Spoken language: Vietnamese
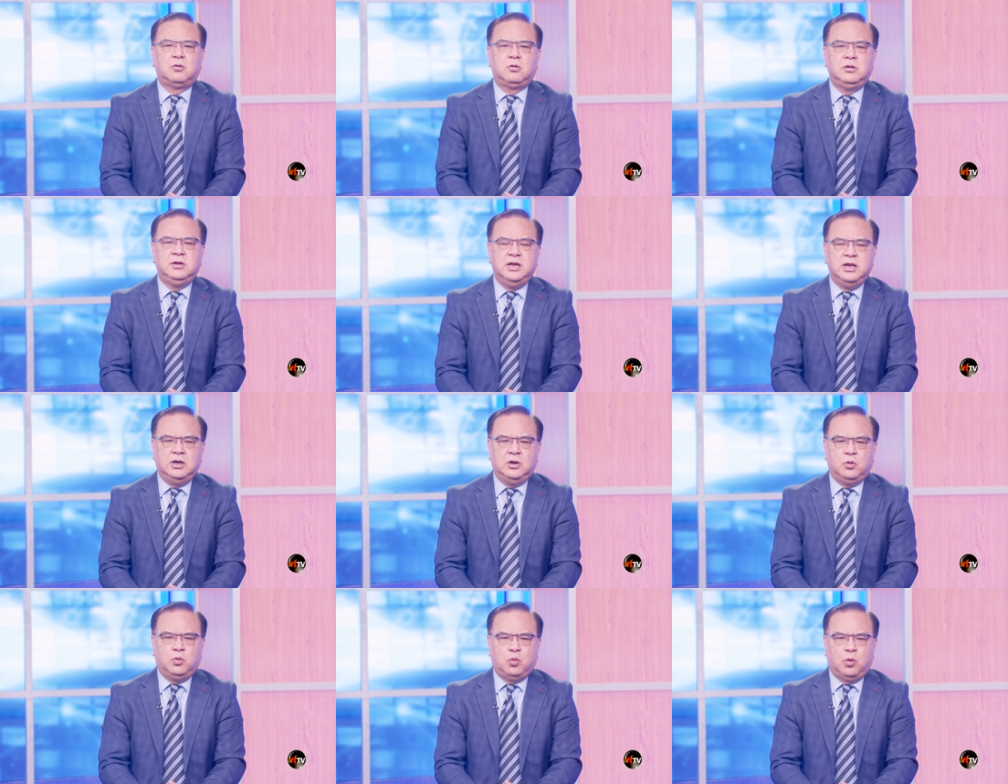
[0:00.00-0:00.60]

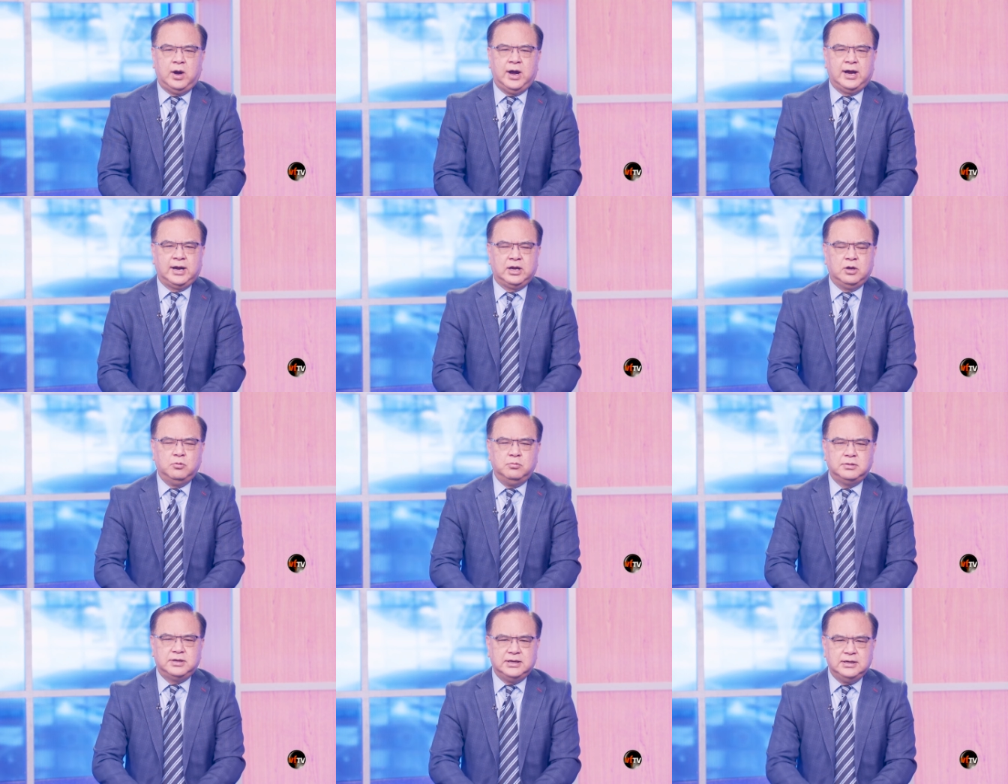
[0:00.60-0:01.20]
nhìn qua cái
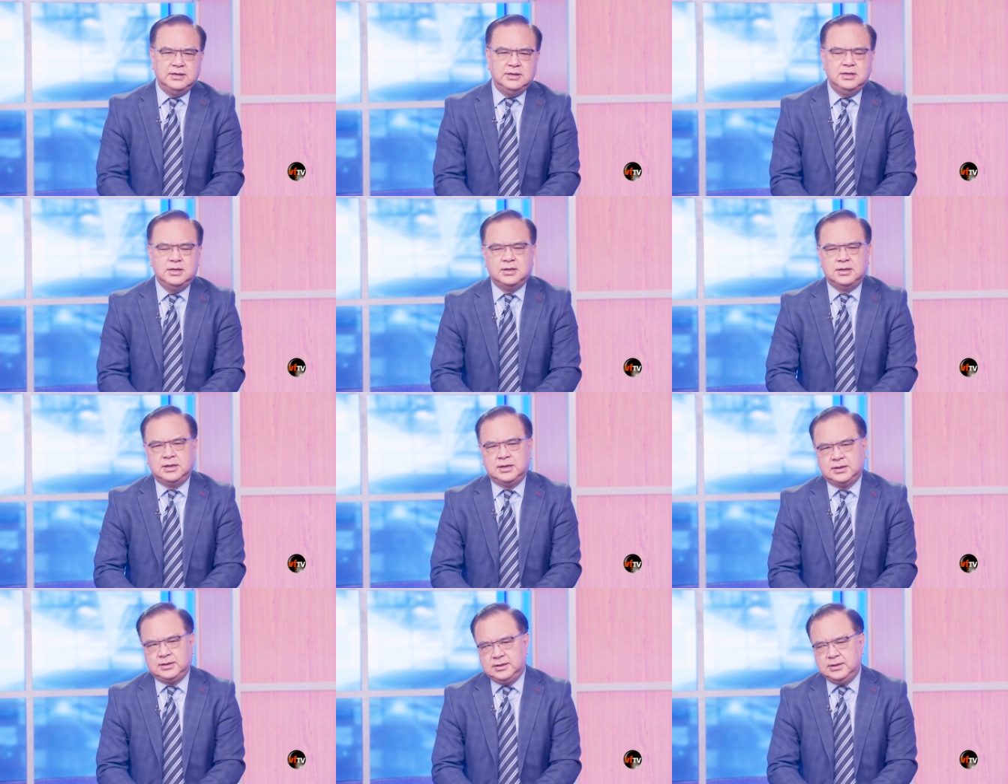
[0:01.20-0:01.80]
ống kính
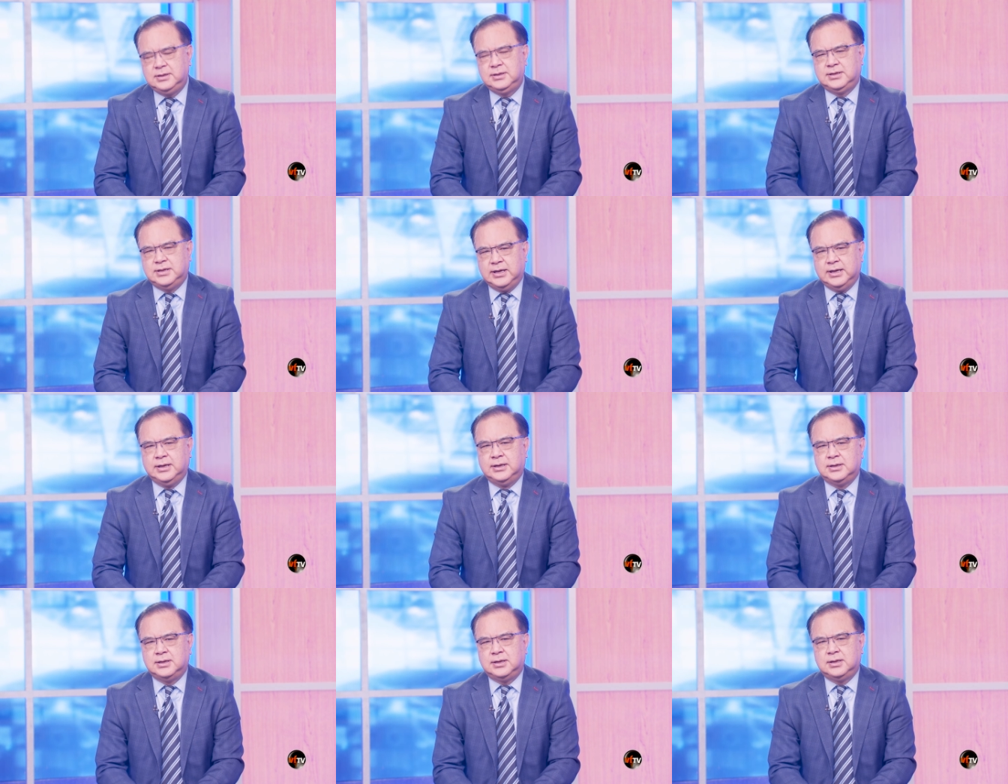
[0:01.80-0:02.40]
uh, chính trị
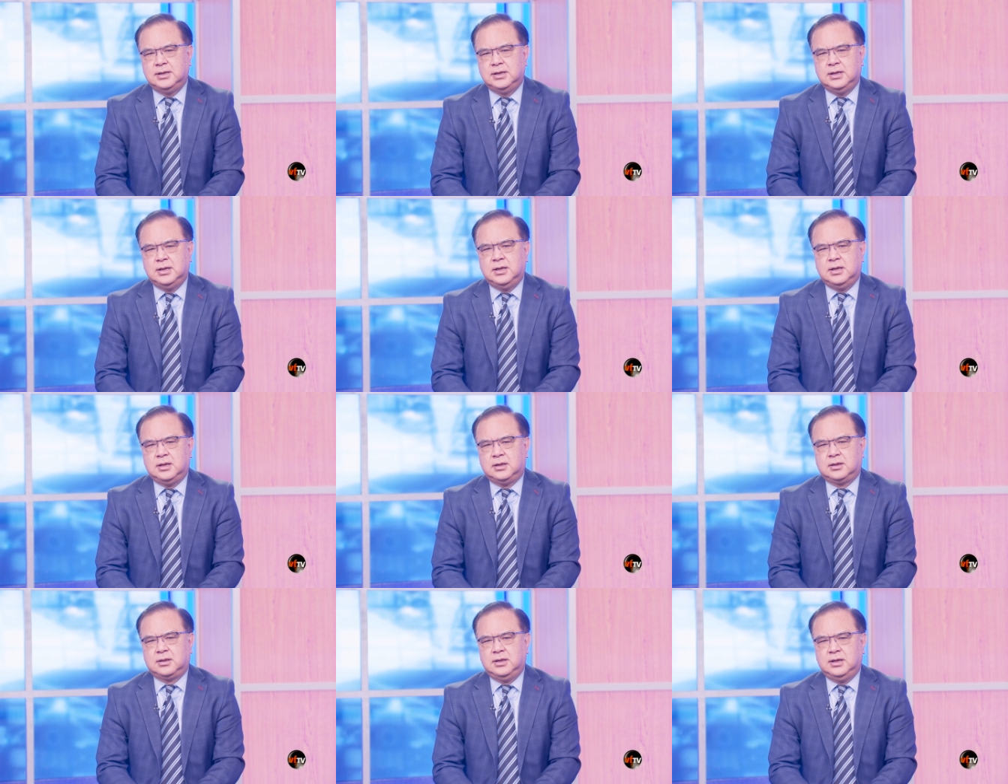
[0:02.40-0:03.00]
đó
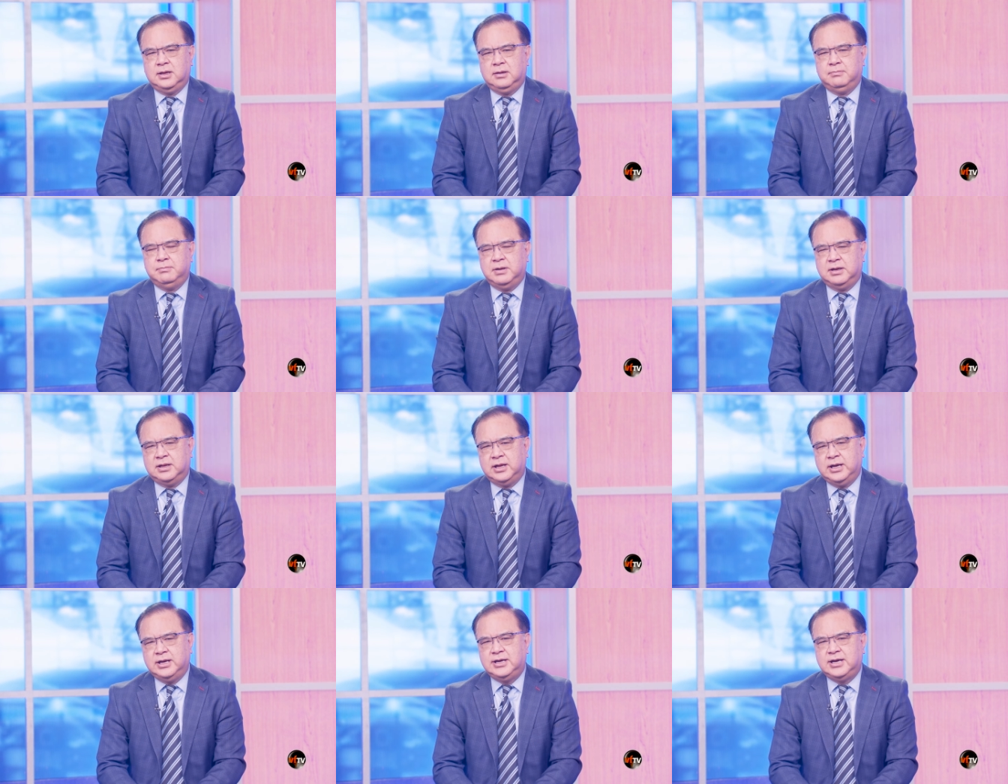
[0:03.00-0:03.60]
thì
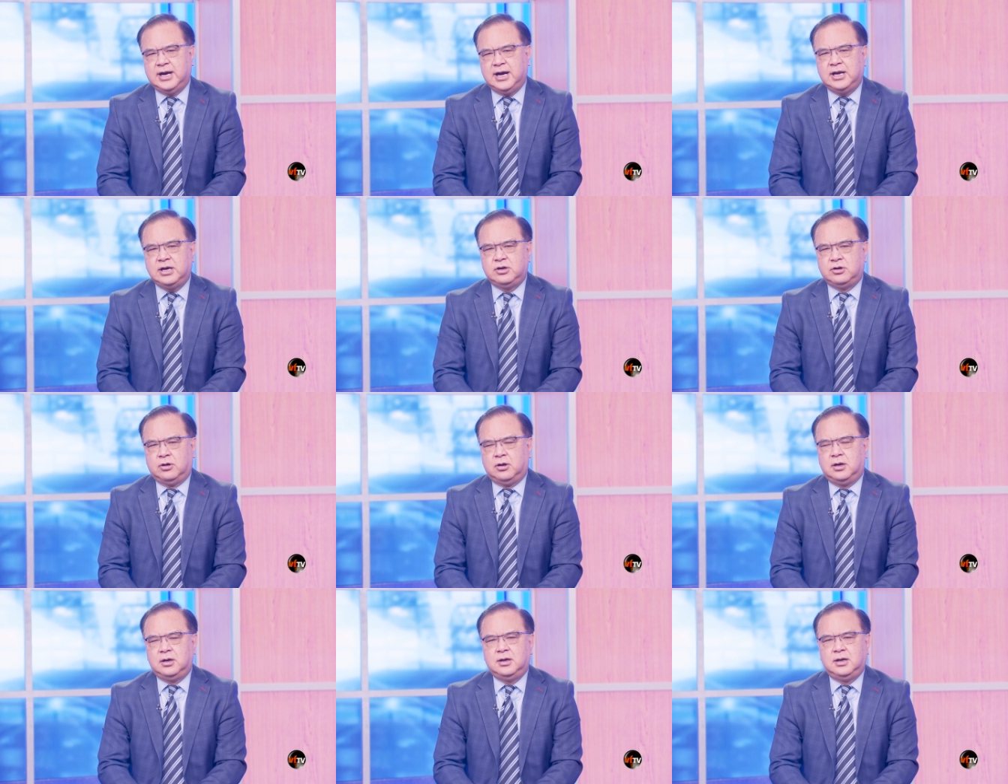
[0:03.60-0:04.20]
mình thấy khá
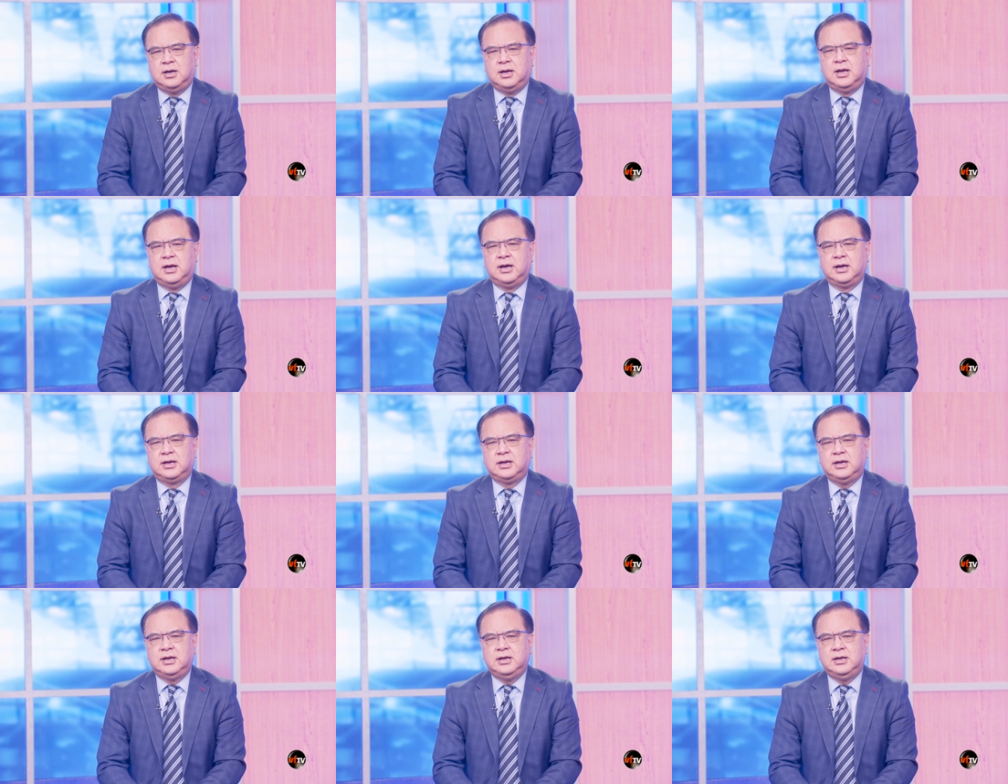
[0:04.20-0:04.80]
rõ
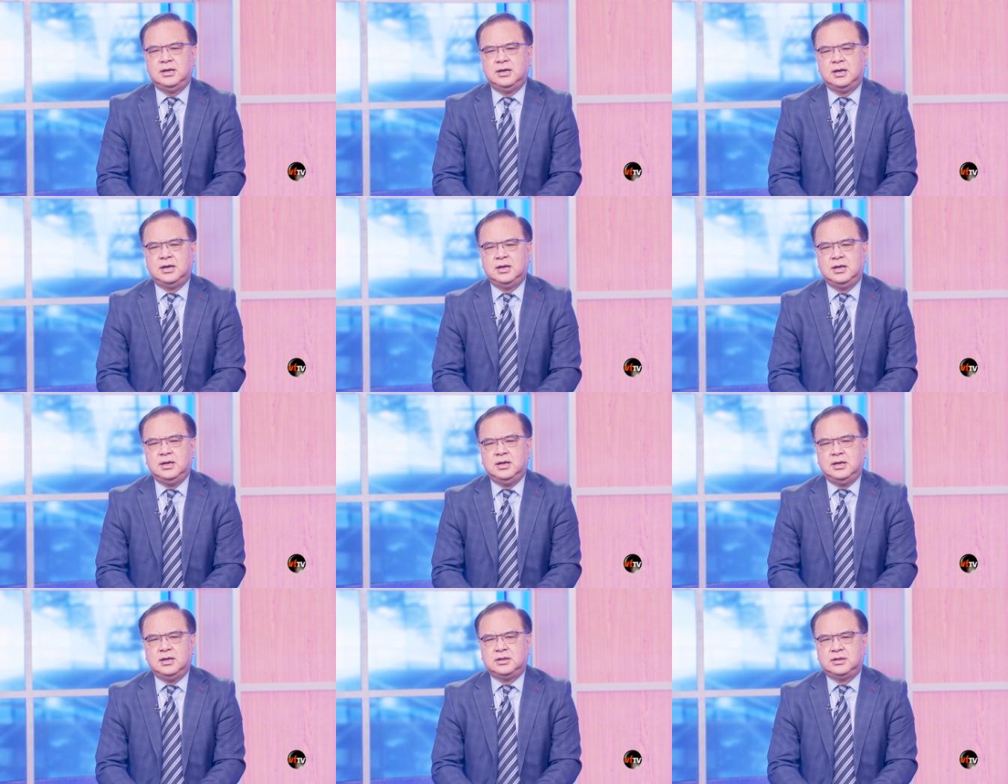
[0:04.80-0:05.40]
là cái uh,
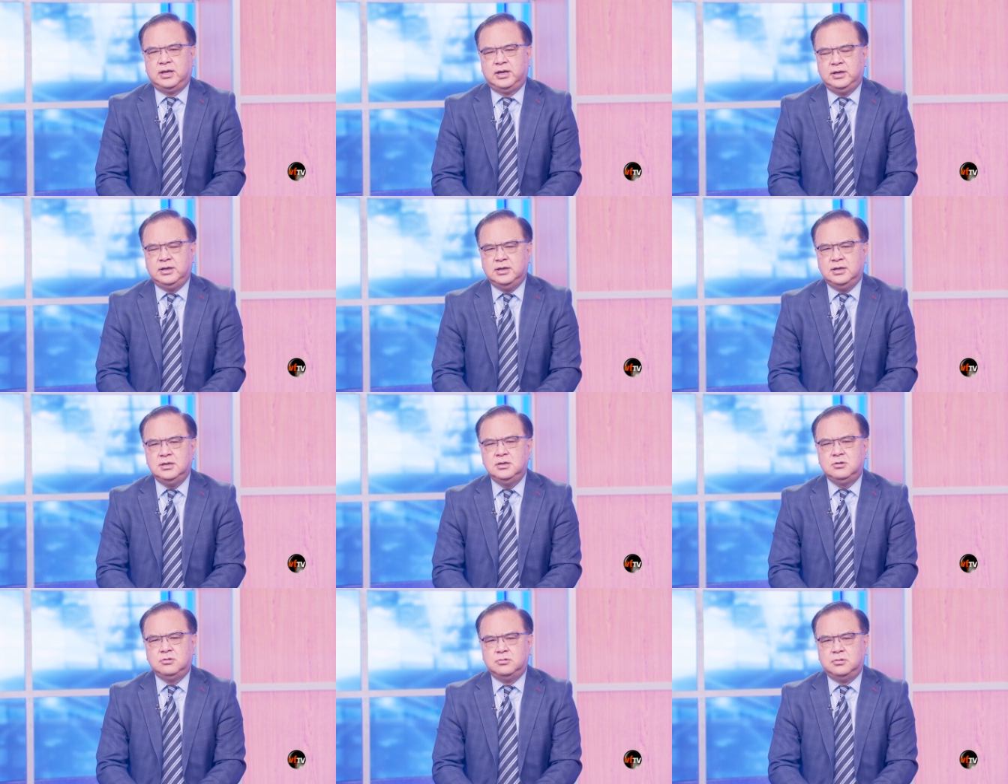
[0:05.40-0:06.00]
thế
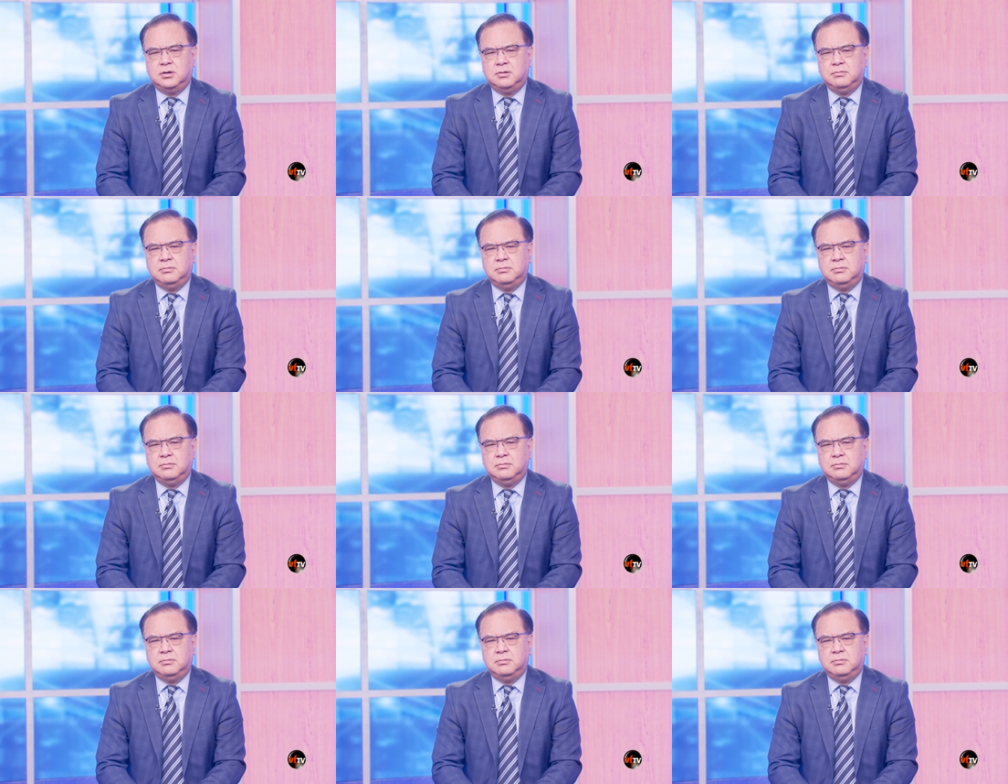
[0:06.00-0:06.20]
đứng của